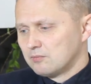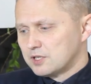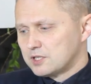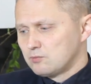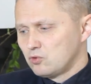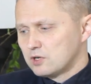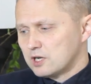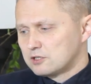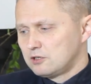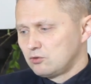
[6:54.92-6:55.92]
Посему
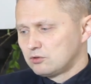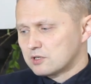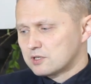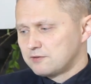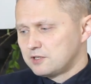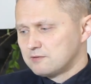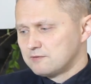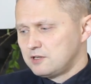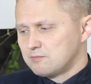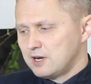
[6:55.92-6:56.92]
каждое утро со
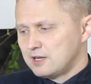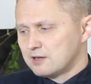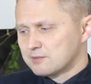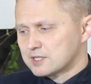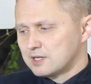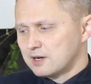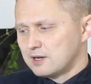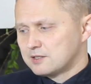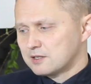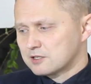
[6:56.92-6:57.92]
всем вниманием
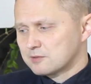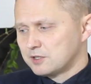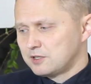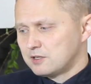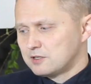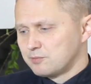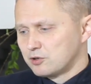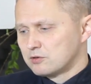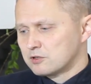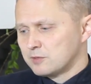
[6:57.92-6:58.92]
старайся рассмотреть и
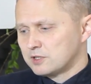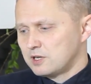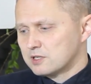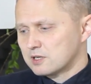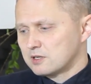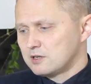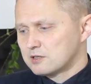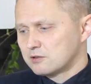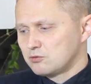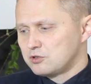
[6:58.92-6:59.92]
предусмотреть,
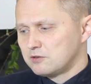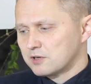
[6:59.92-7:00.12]
какие случаи,